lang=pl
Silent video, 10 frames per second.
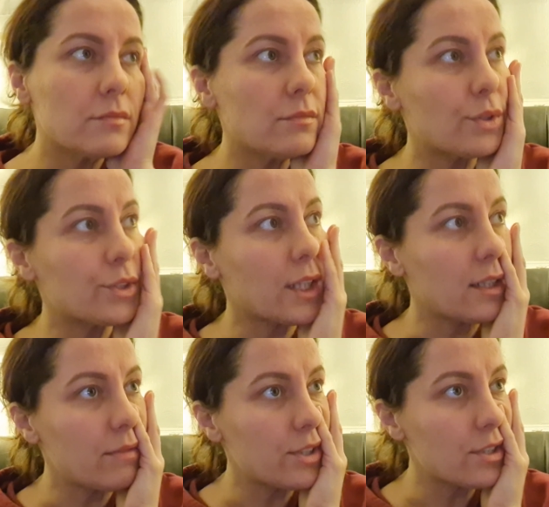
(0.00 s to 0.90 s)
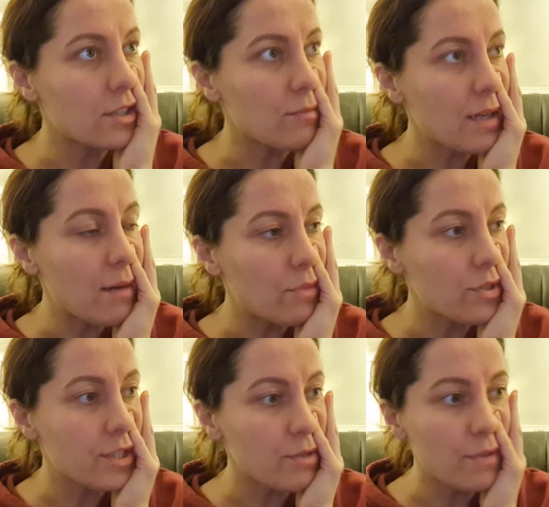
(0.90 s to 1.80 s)
Boże, ale wiecie co, no miałam
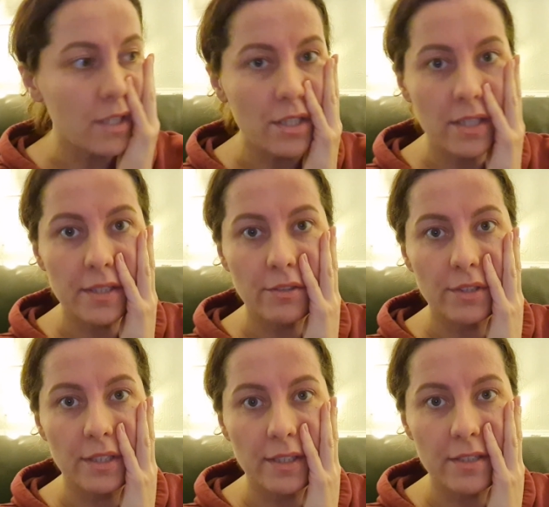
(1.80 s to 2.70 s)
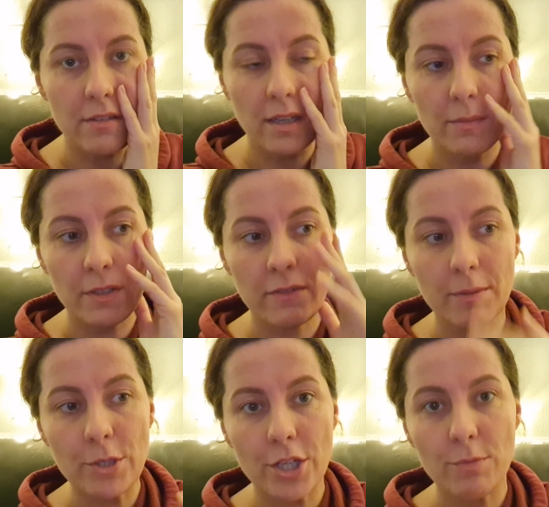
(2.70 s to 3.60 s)
nosa, żeby nie iść na tego drinka, co? Ale powiem
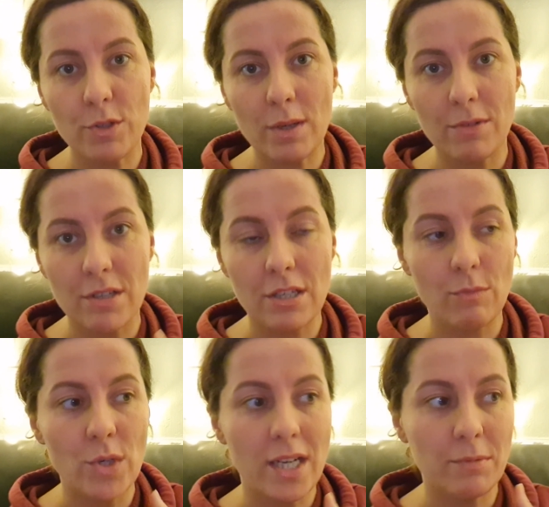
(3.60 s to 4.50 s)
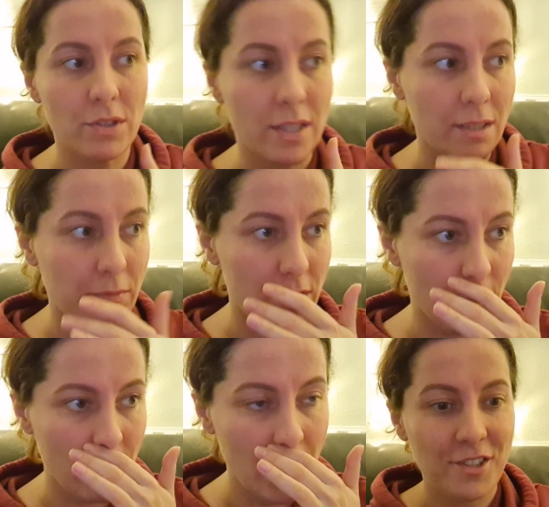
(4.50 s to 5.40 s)
wam, że aż mi słabo się zrobiło, jak mi to Radek
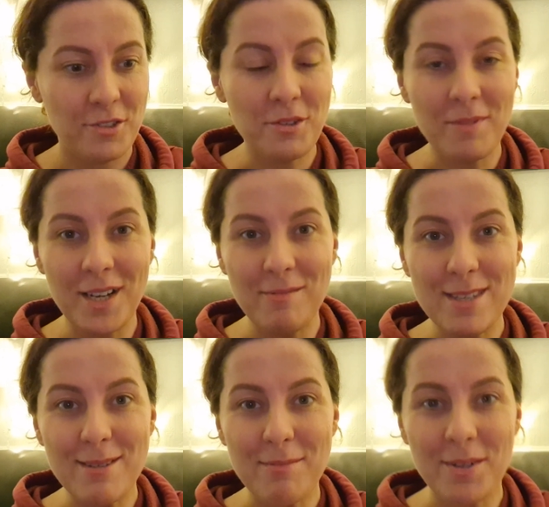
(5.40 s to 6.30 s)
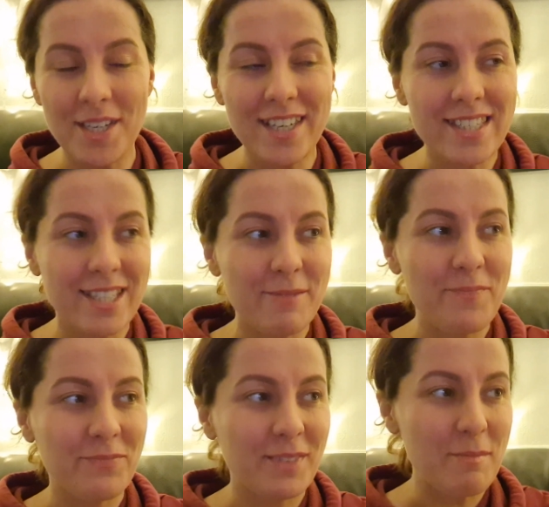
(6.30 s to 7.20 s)
powiedział. Normalnie mi słabo jest!
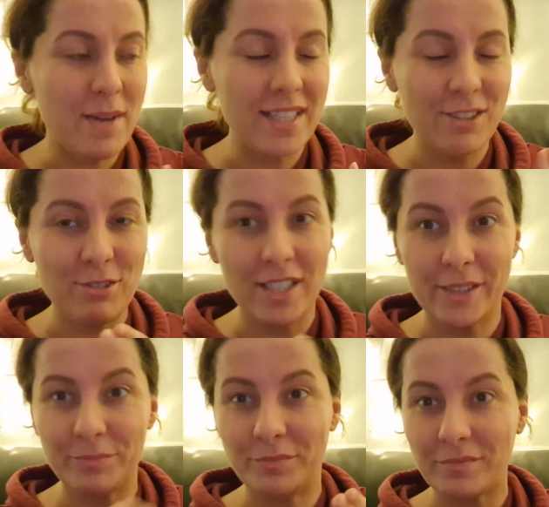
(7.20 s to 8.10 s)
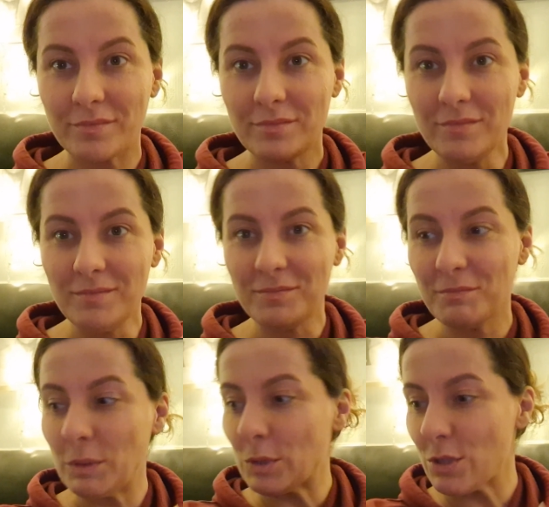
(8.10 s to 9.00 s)
Panikuję.
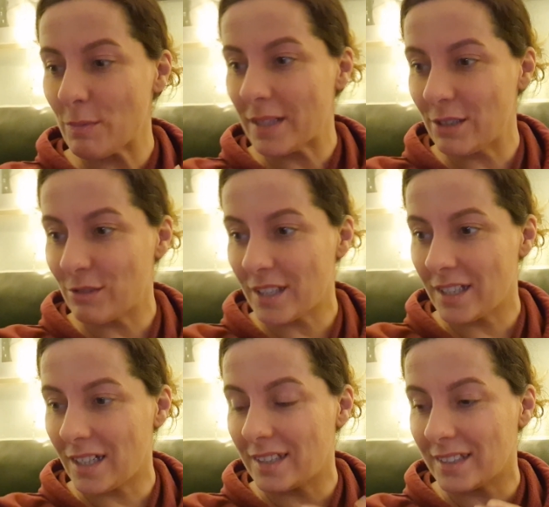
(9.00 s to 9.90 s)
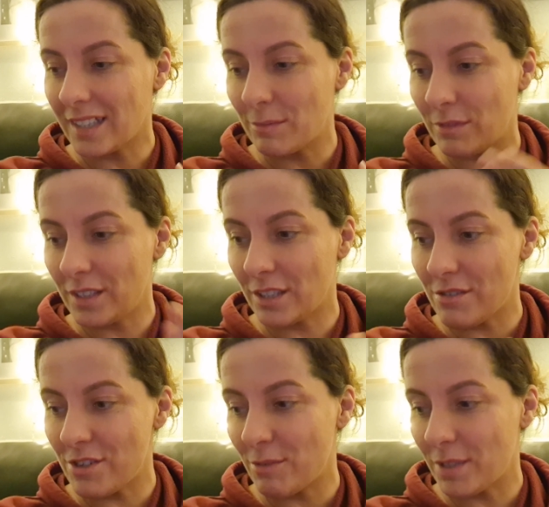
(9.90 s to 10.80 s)
Po prostu panikuję, ale tak jak mówię, nie
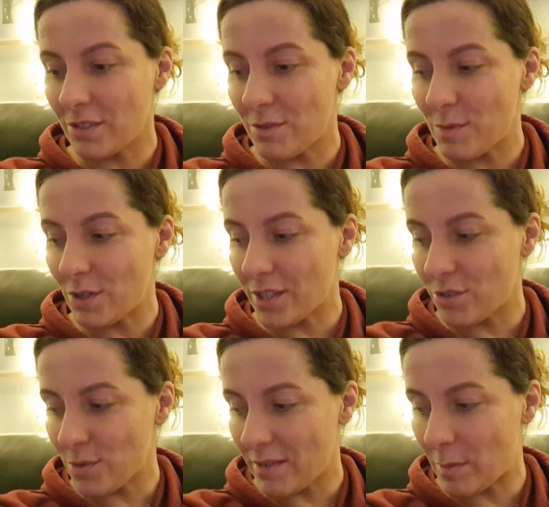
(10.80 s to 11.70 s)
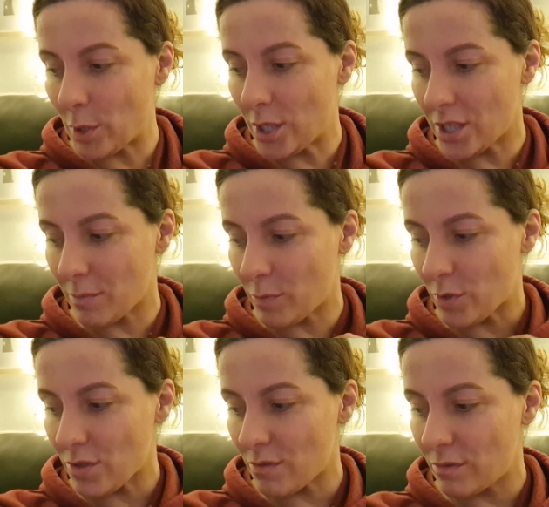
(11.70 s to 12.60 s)
chodzi o mnie, chodzi mi o Radosława, boję się po
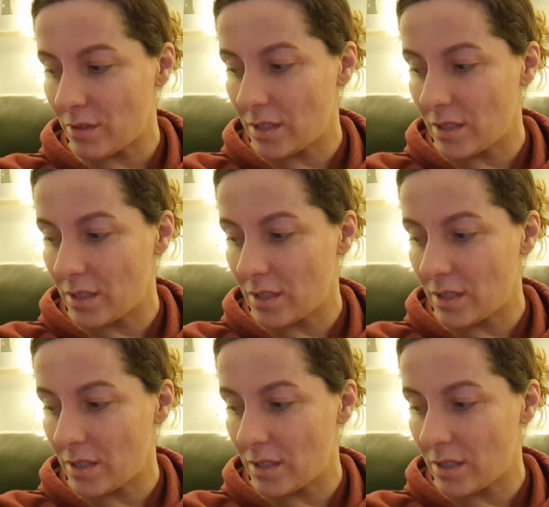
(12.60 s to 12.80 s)
prostu.